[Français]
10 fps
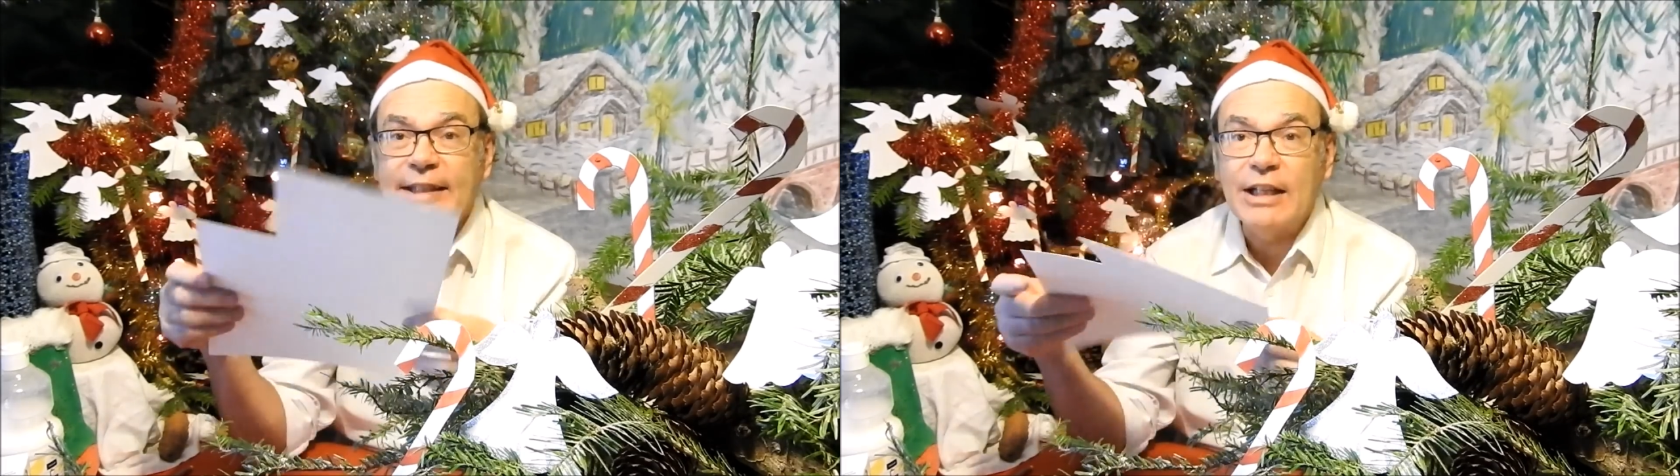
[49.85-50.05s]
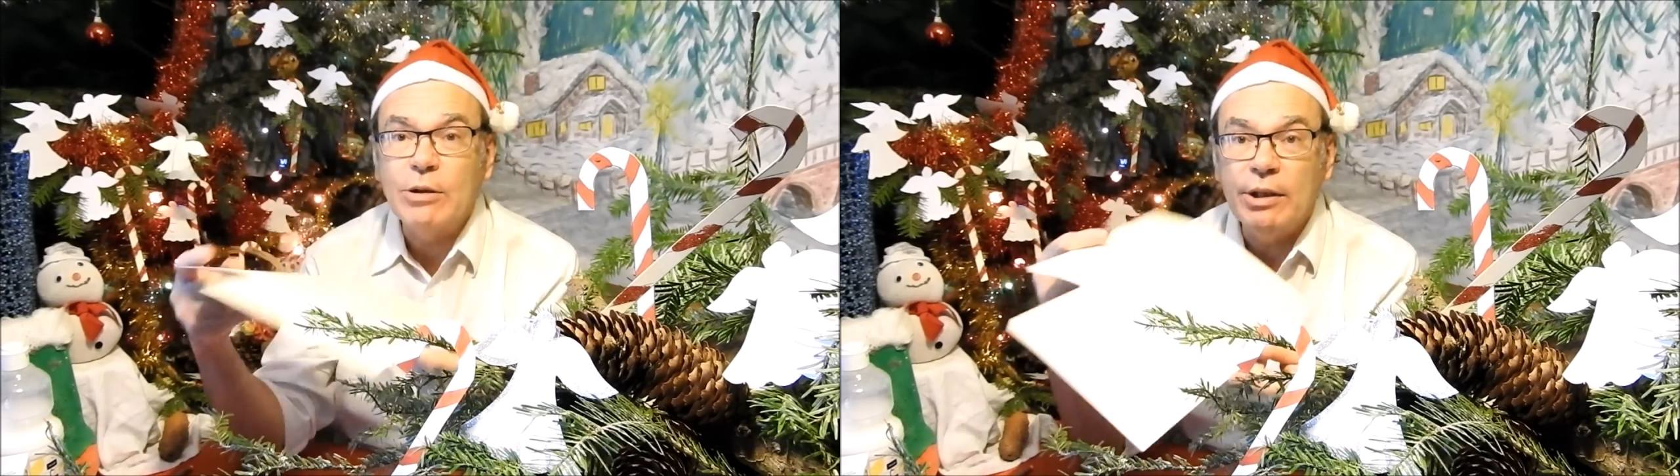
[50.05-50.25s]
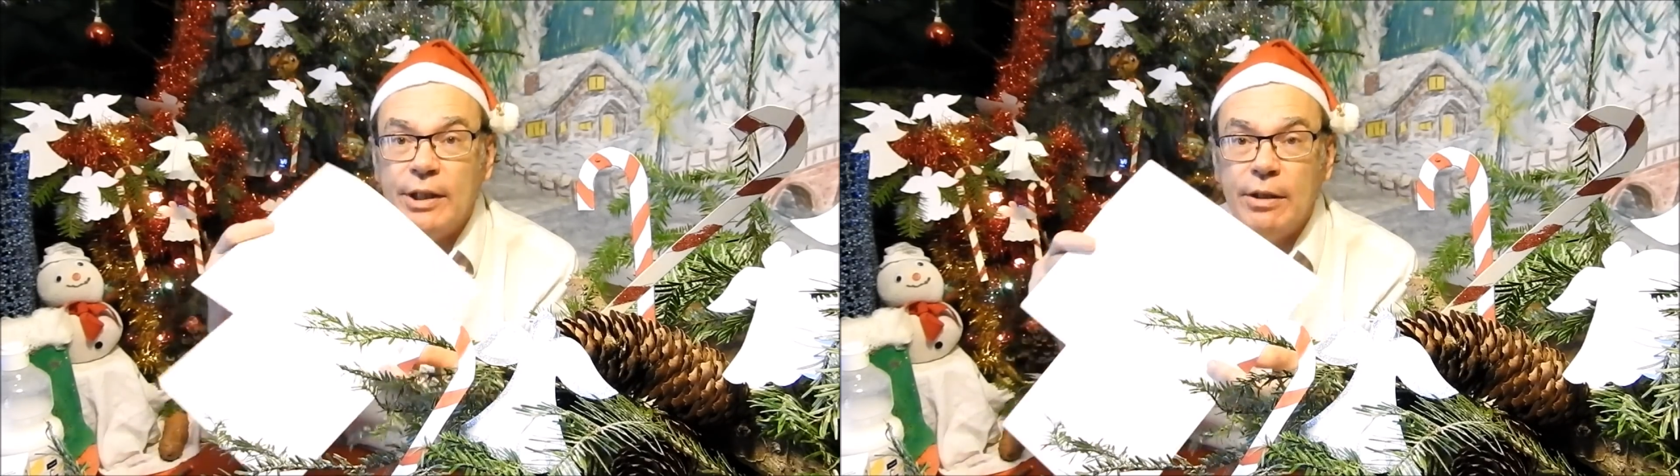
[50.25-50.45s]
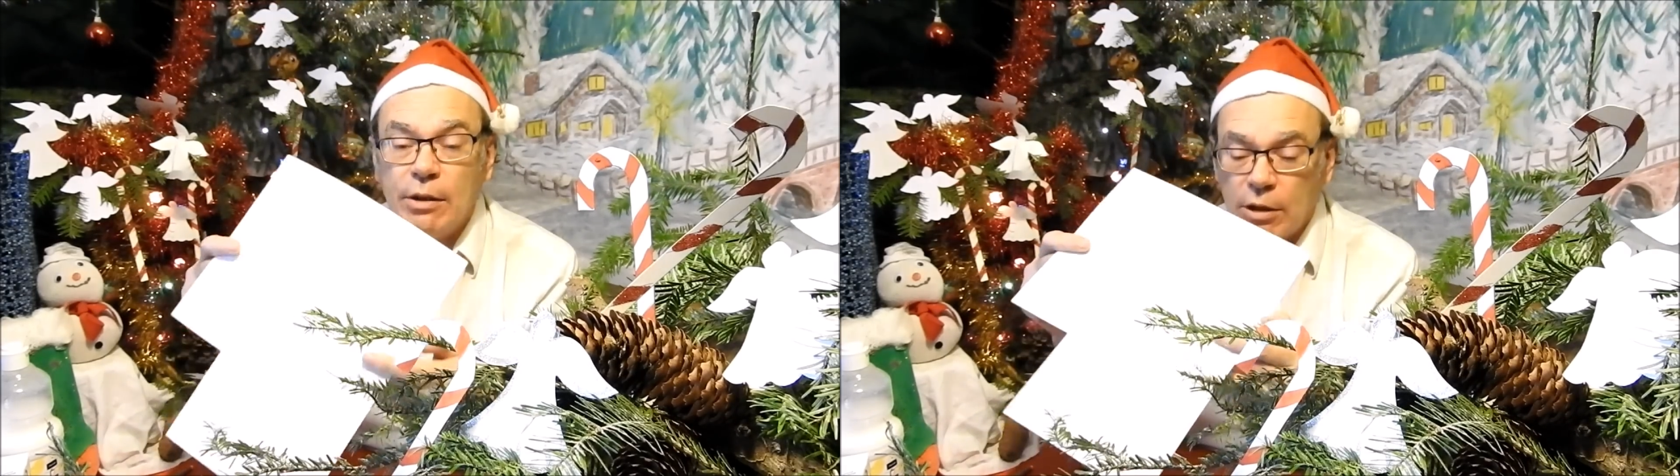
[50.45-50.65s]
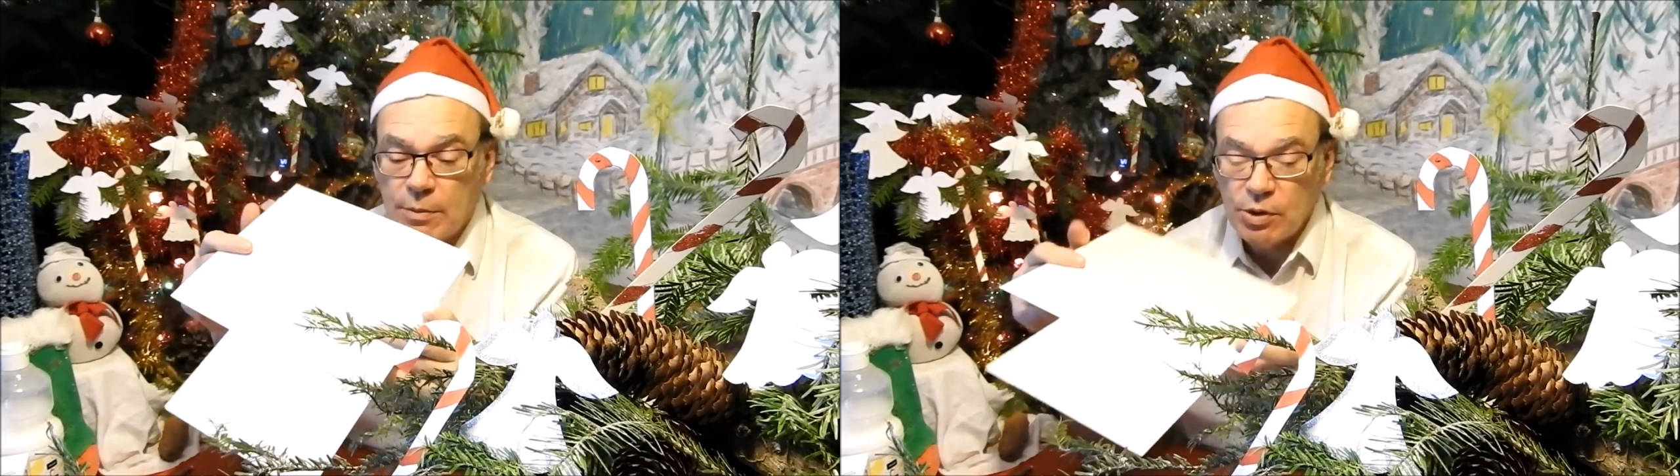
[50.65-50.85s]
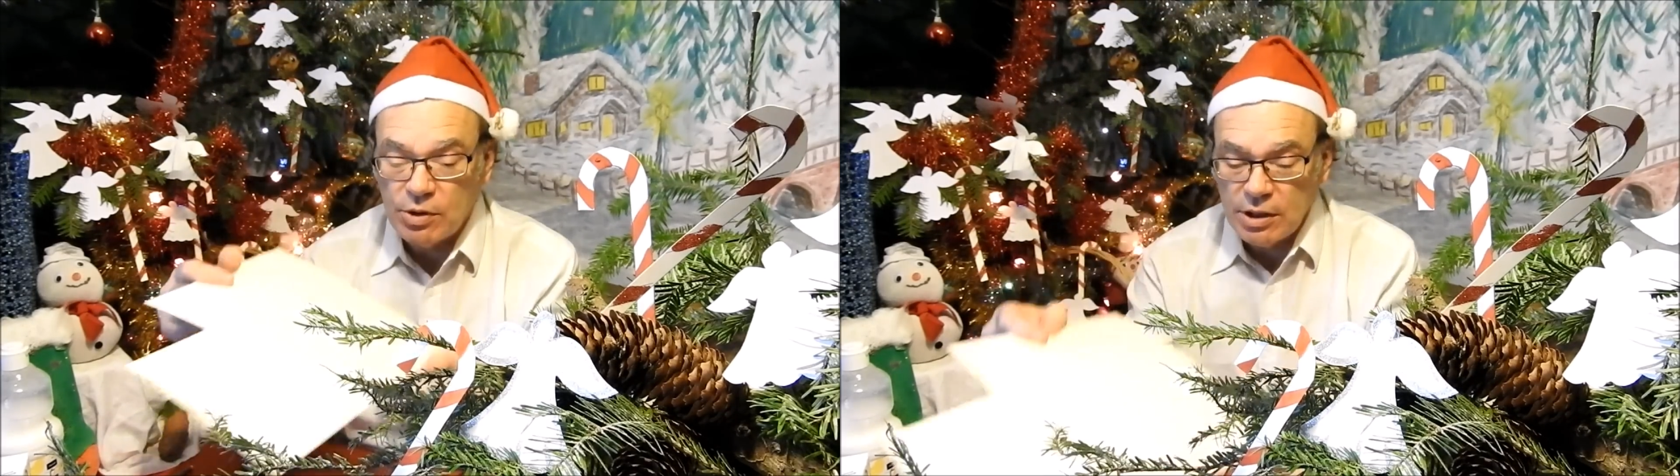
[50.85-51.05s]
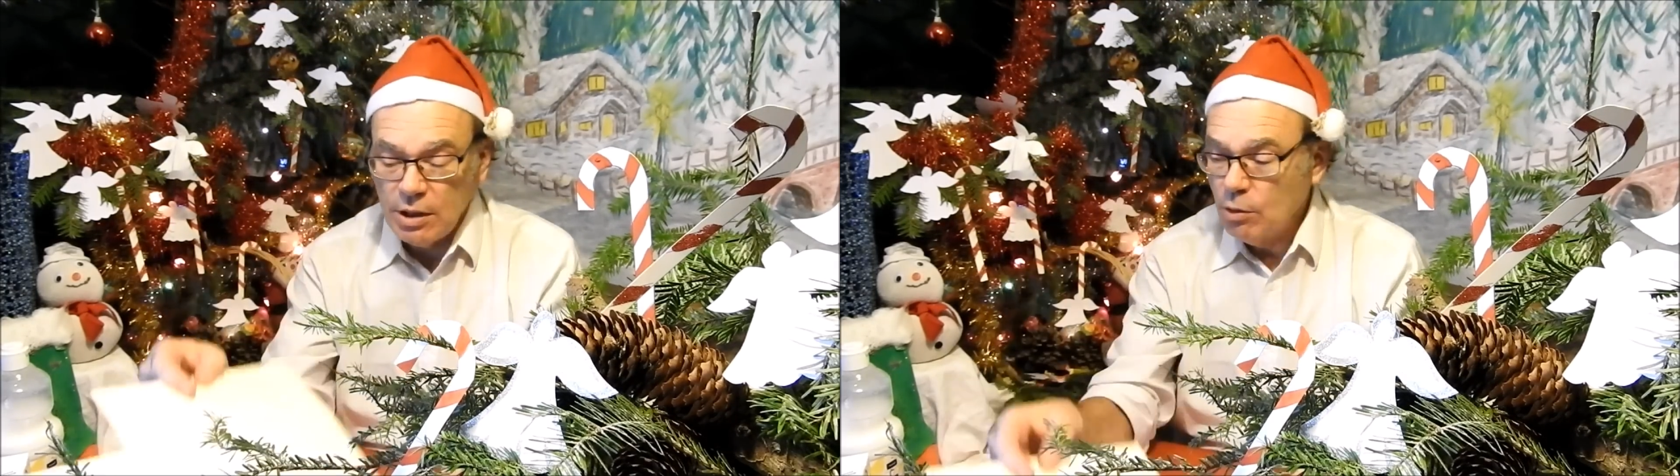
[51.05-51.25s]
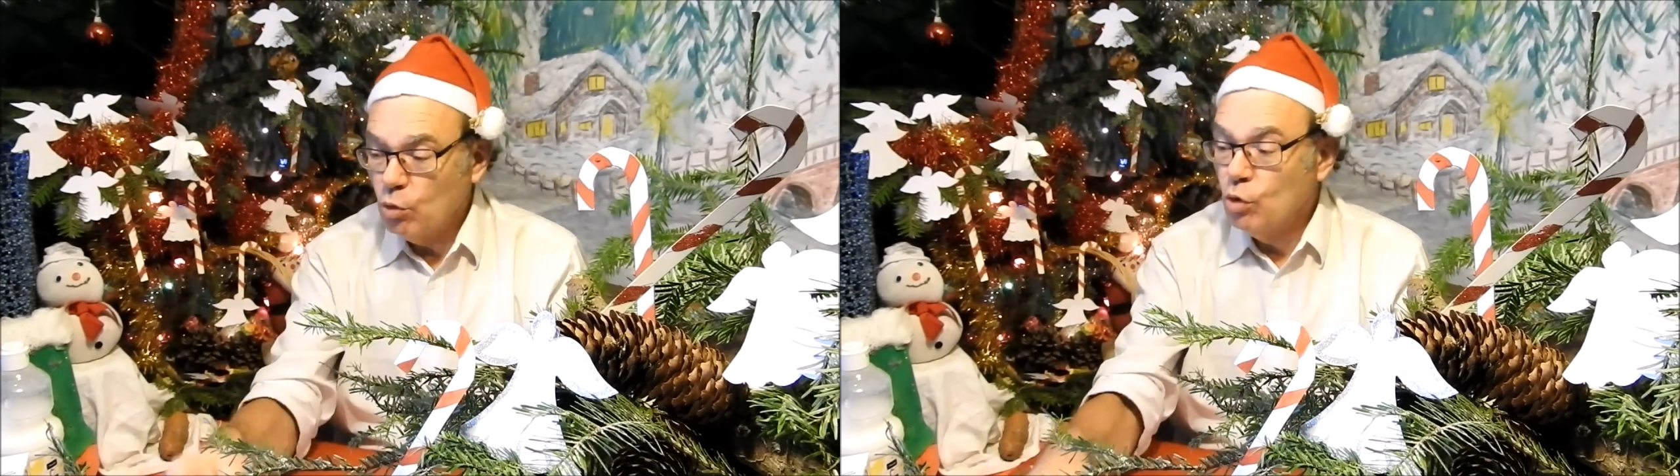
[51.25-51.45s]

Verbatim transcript: cartoline comme ceci,